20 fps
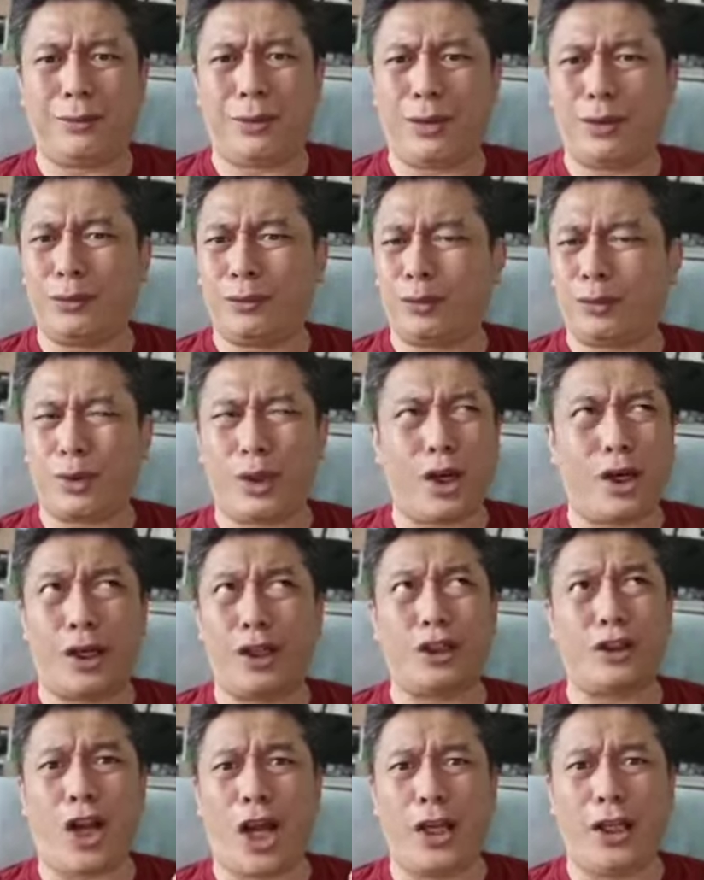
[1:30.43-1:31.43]
kena
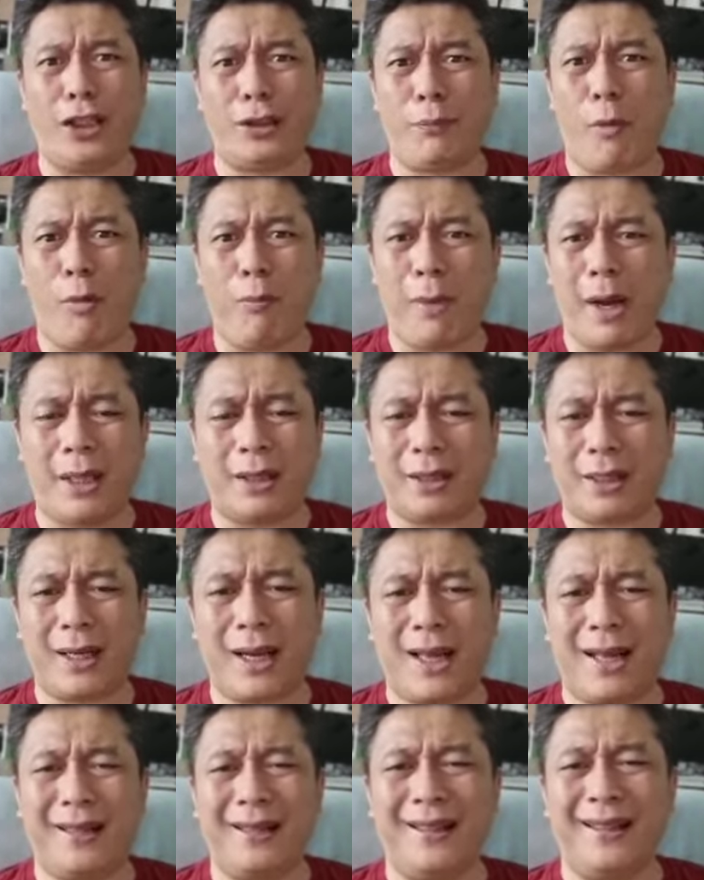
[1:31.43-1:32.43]
nangis-nangis, bombay,
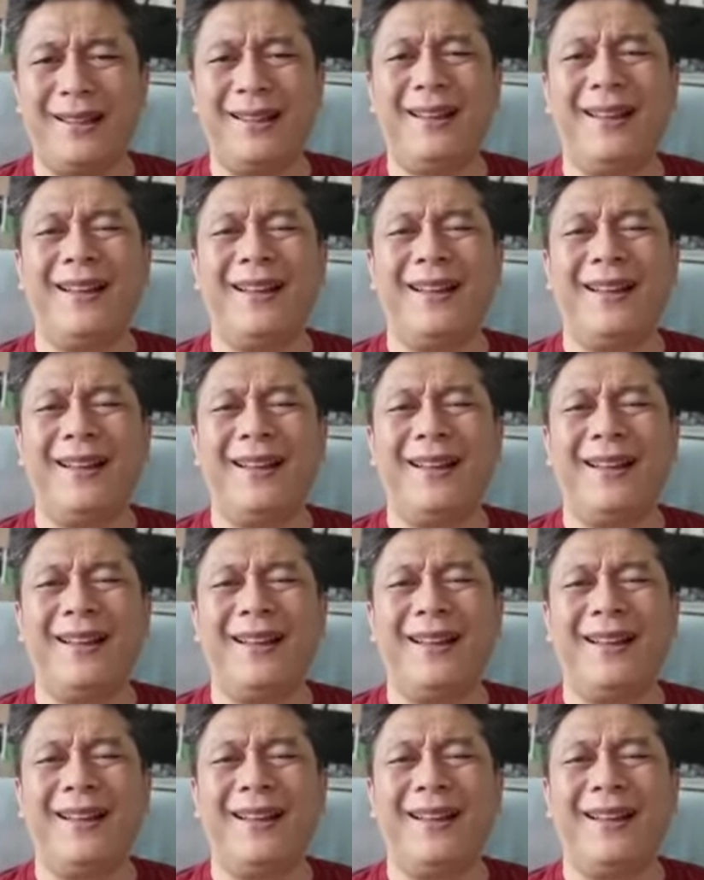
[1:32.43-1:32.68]
kena ya.